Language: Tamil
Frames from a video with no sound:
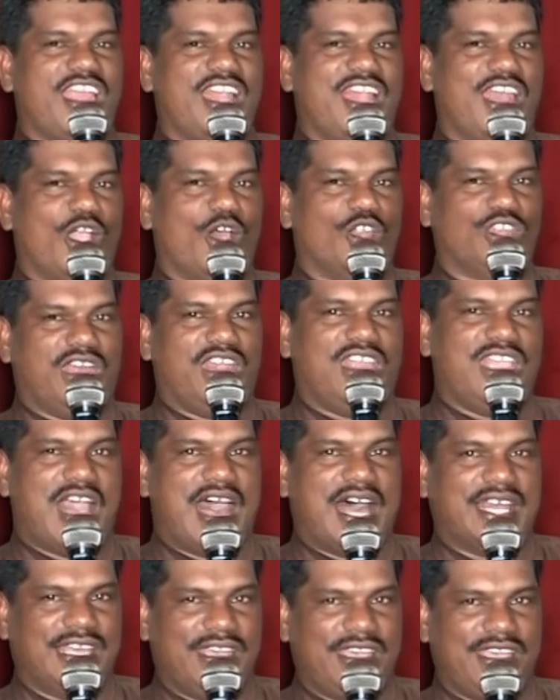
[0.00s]
இல்லையோ
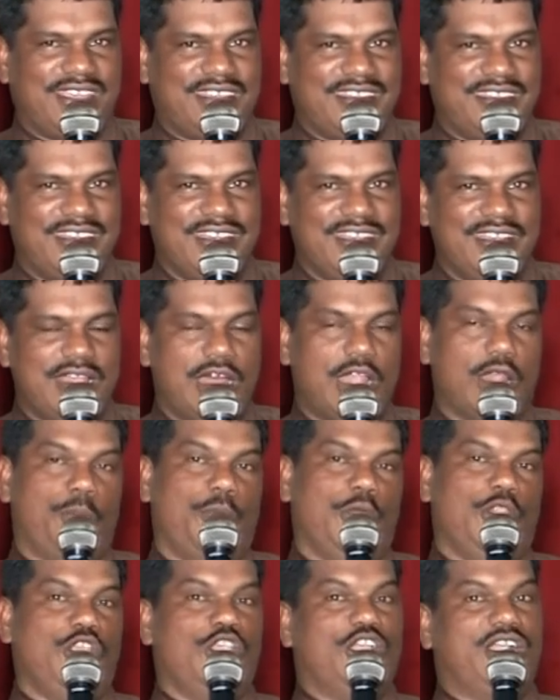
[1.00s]
தெரியாது ஆனால்
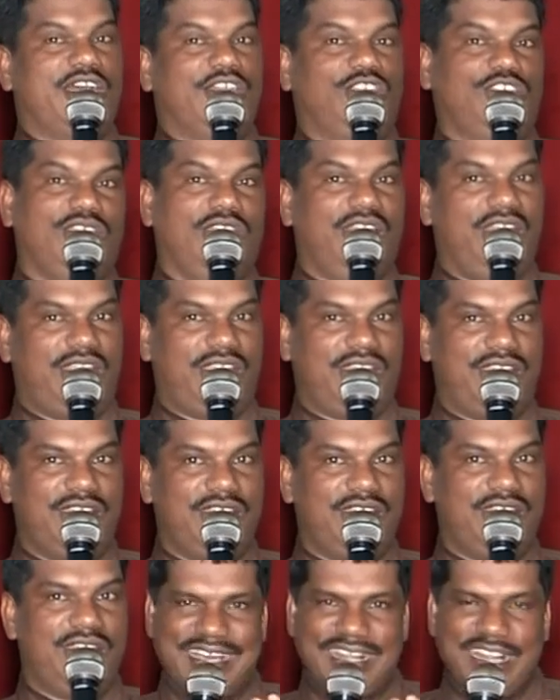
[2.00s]
பெரிய கத்திரிக்கு
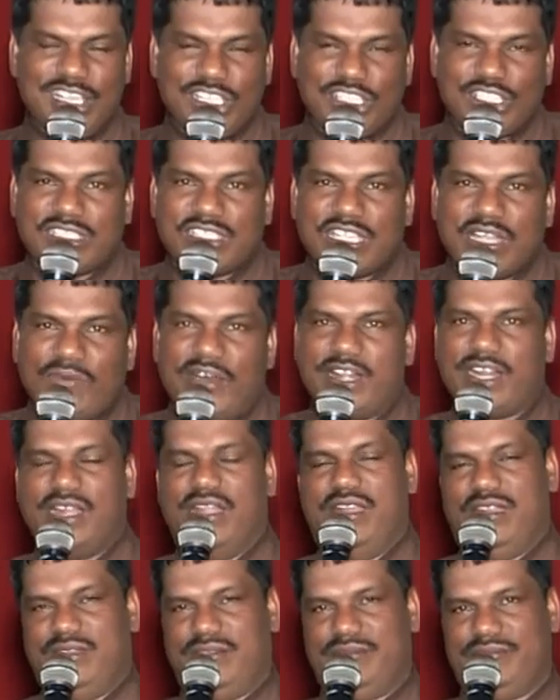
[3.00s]

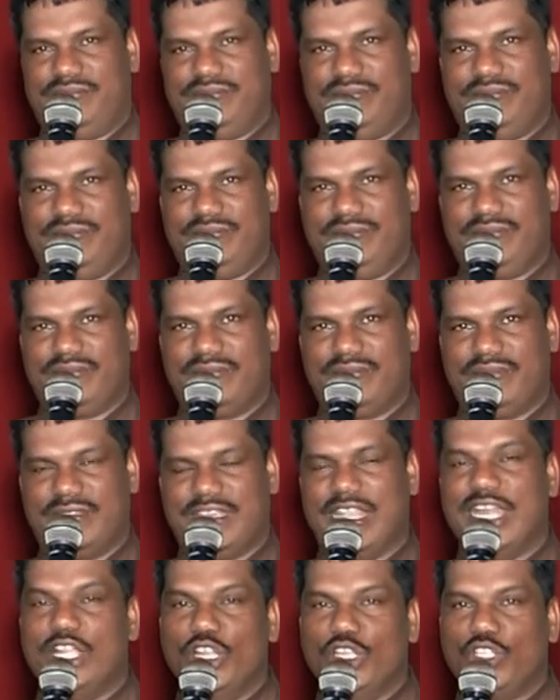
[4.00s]
கிறிஸ்தவர்கள்
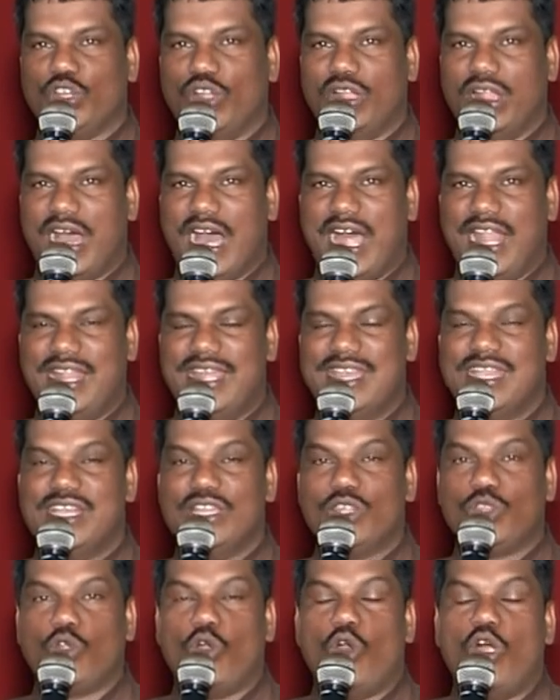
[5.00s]
என்று சொன்னால்
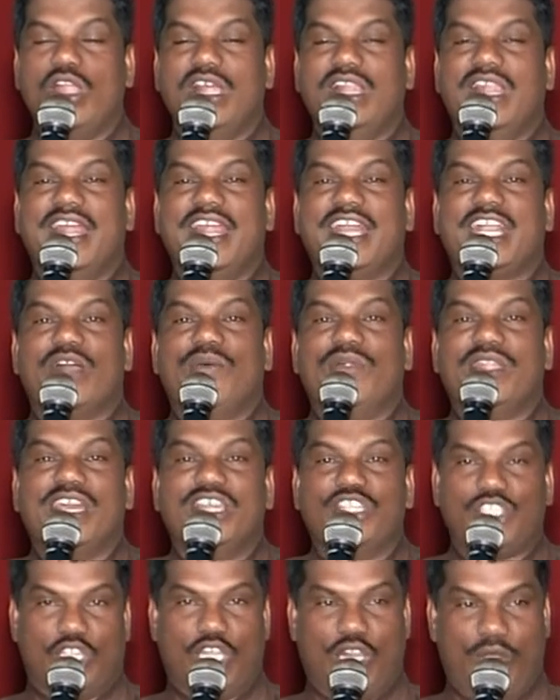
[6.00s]
தோளில் இருக்க
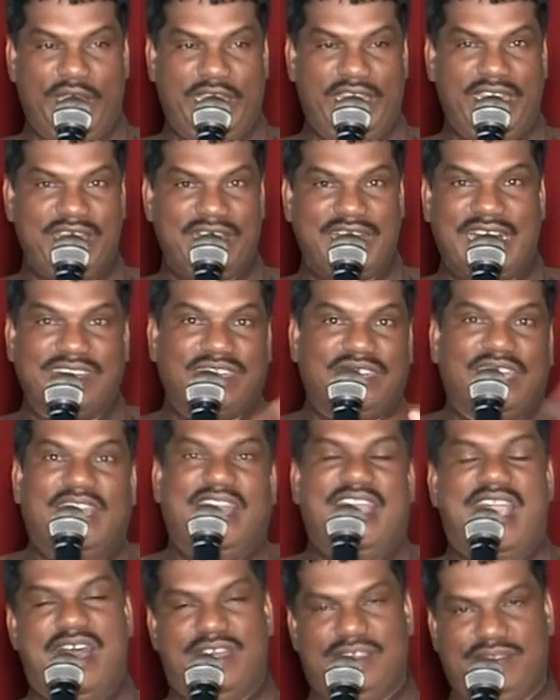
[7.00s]
வேண்டியது சிலுவை கத்தி
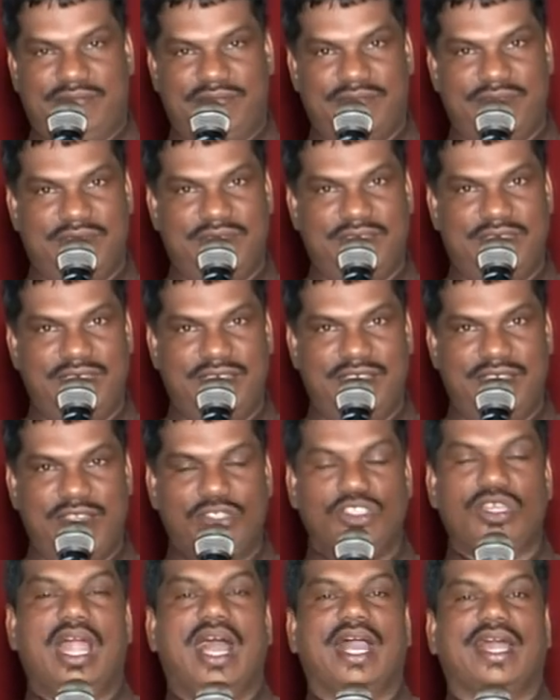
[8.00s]
கிடையாது
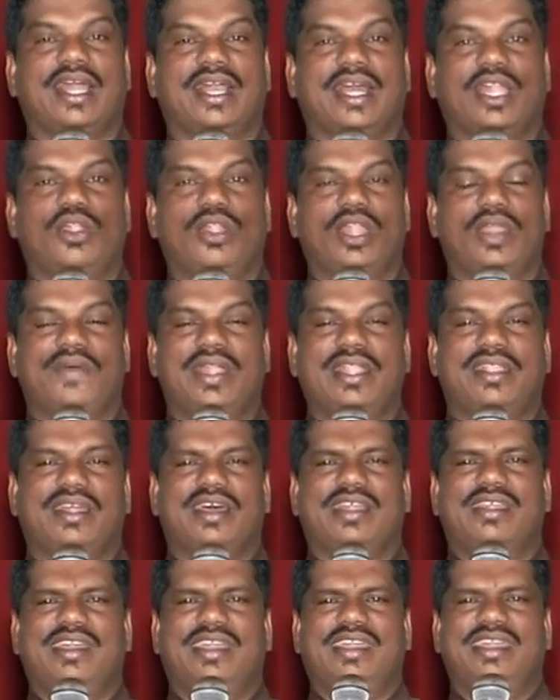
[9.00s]
சிலாக்களை கண்ணோடை
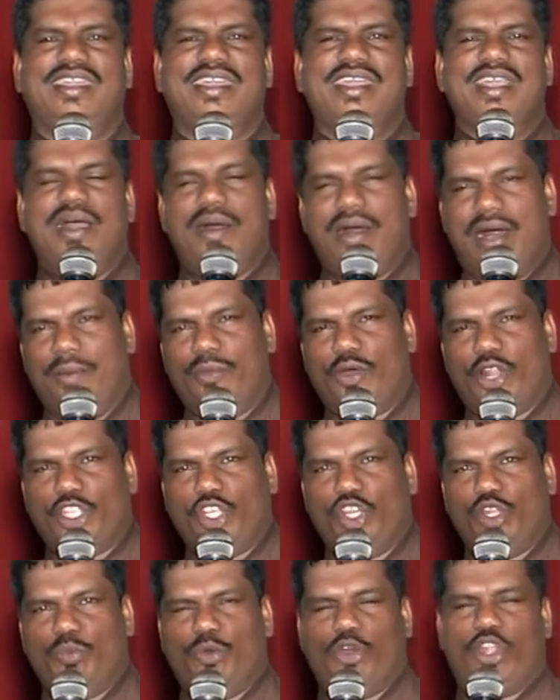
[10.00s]
வெட்டுறது
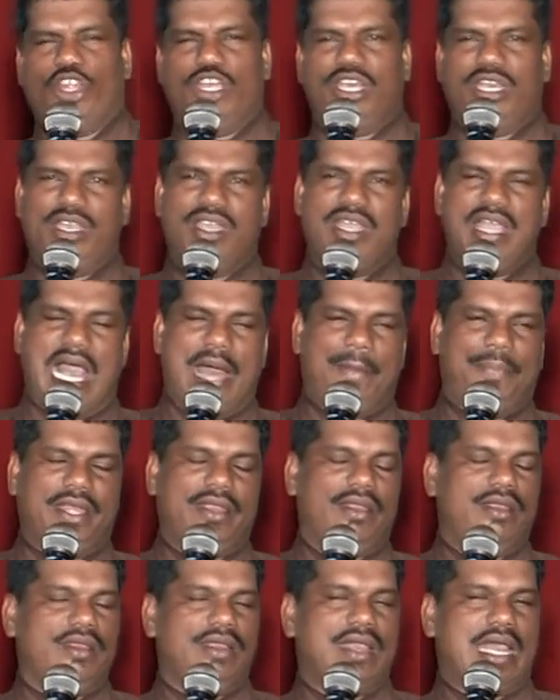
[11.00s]
முறைச்சிட்டு போறது அப்படி
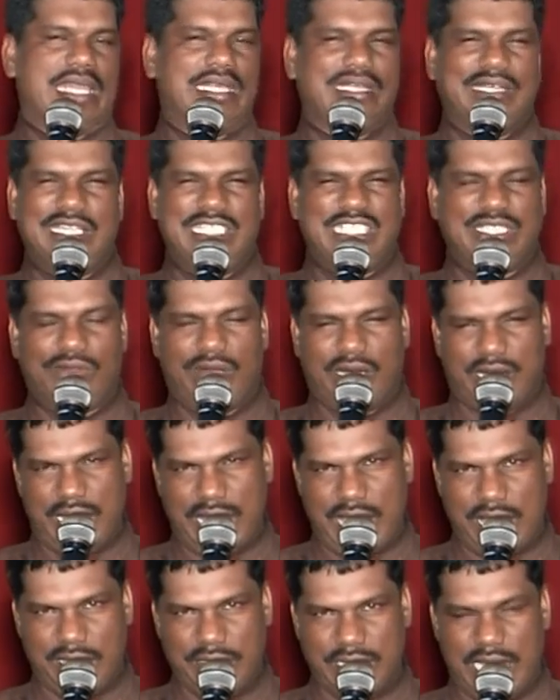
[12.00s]
அது கிறிஸ்தவர்கள்
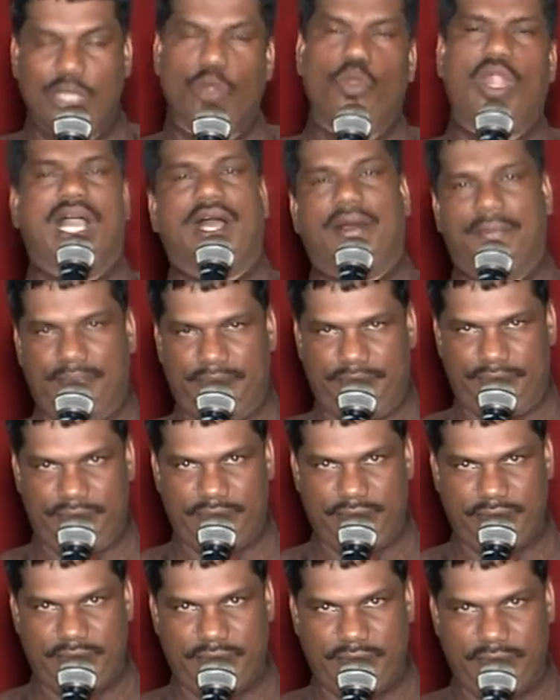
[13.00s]
கிடையாது அது உலகம்
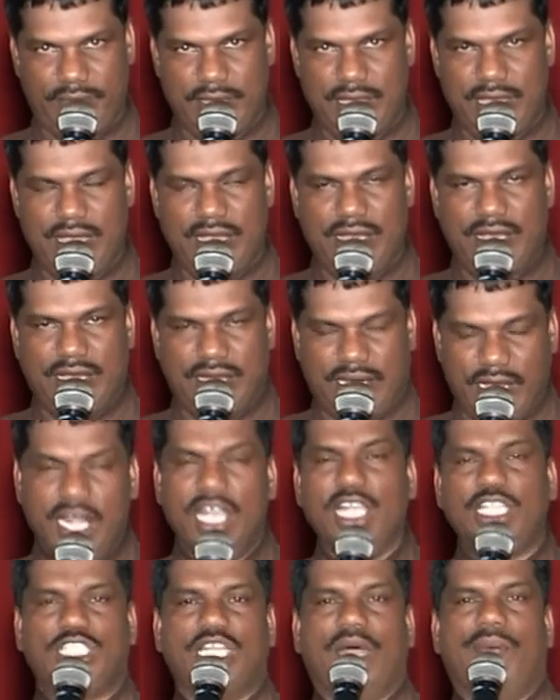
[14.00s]

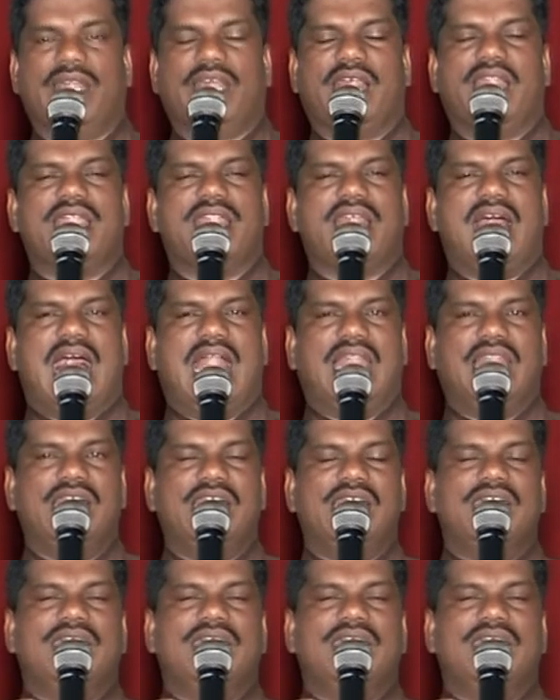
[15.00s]
கிறிஸ்தவர்கள் என்றால்